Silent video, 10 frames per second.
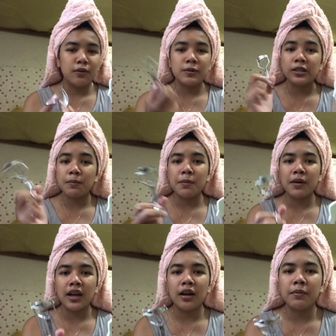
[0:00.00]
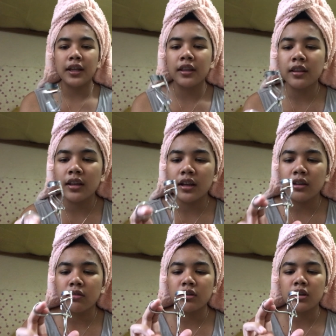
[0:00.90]
ano, basta may magamit. And then
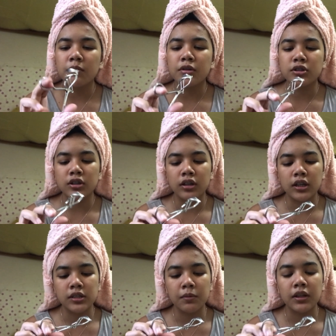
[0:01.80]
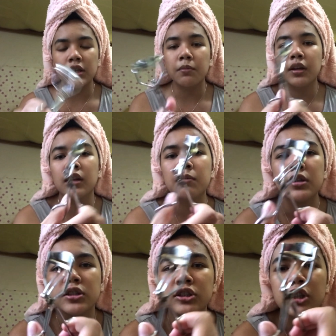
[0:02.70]
ano rin naman siya guys, matibay
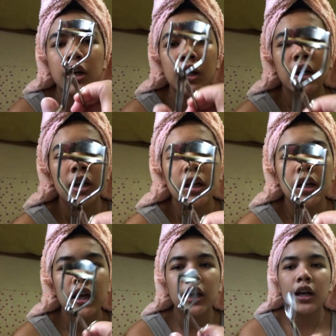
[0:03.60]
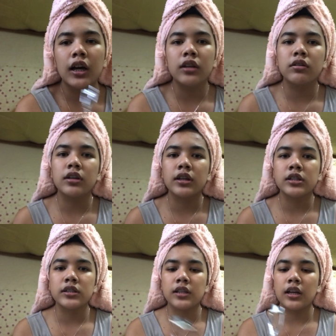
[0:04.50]
naman siya. Ilang ano na
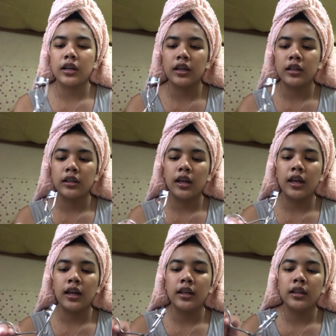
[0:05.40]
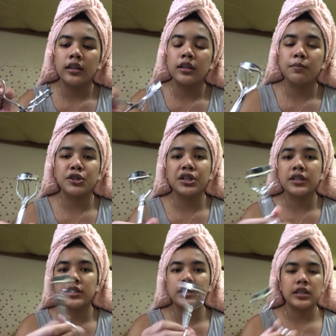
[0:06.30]
rin siya sa akin and hindi pa siya
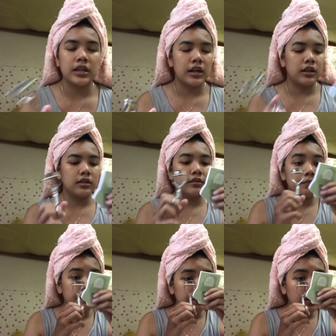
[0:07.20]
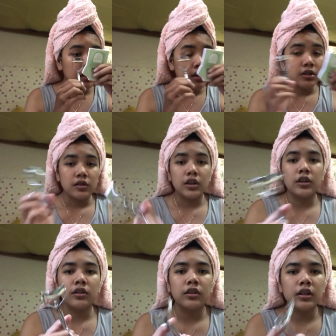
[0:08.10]
nasisira. So
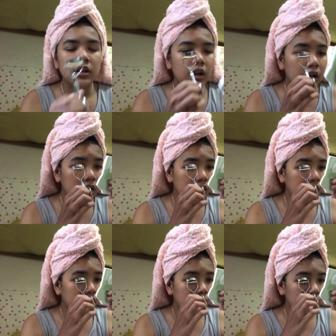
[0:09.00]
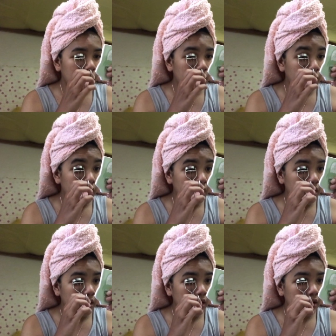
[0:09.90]
yun, nag-ano ako,
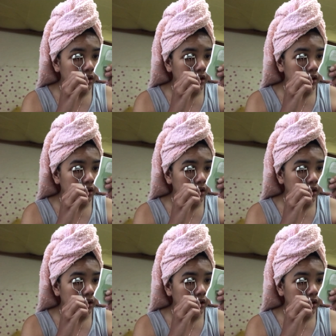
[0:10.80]
nag